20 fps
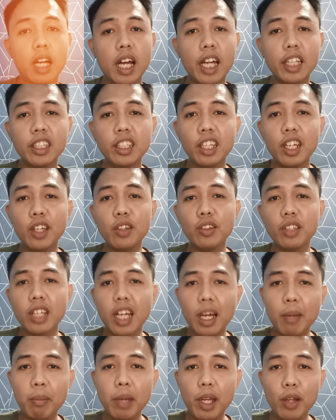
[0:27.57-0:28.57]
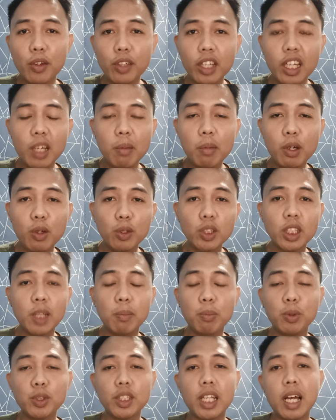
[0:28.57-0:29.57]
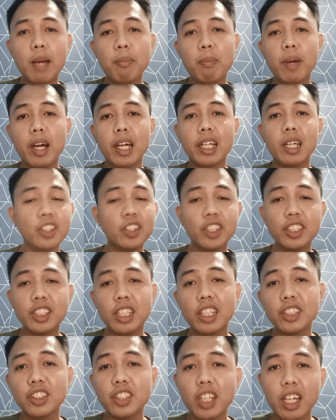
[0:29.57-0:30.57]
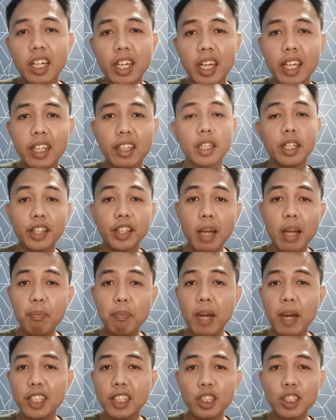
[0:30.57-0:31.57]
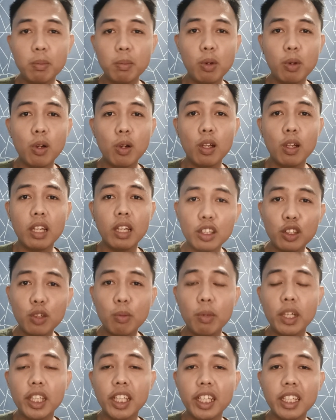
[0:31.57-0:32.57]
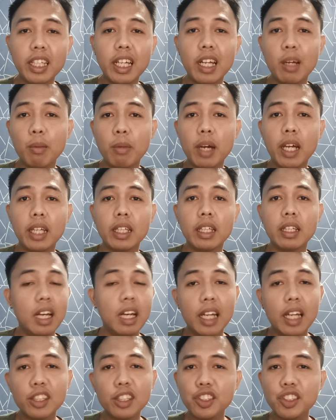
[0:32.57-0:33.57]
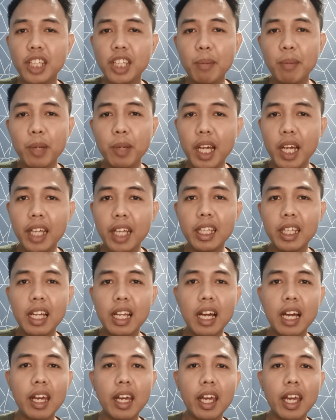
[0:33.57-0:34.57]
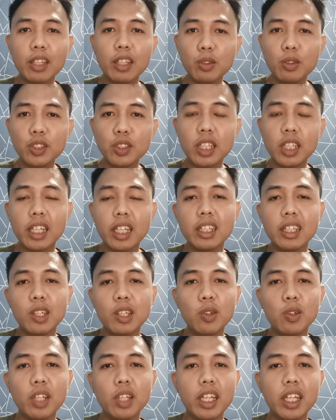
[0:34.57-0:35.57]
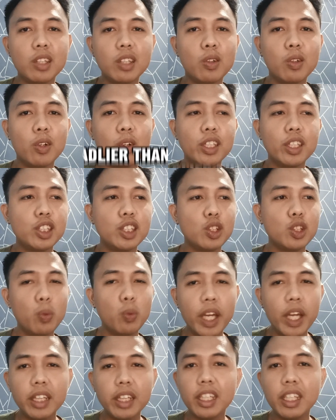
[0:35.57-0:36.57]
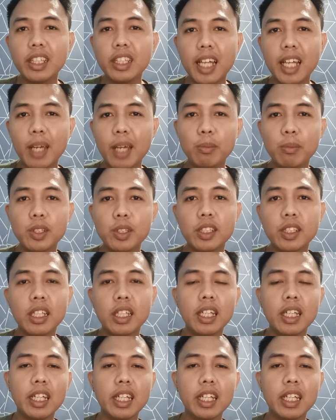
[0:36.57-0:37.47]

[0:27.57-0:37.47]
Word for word: At ngayon nga, meron na namang usap-usapan, isang sakit na possible dumating na naman. At ang sabi nga nila, etong sakit daw na ito is 20 times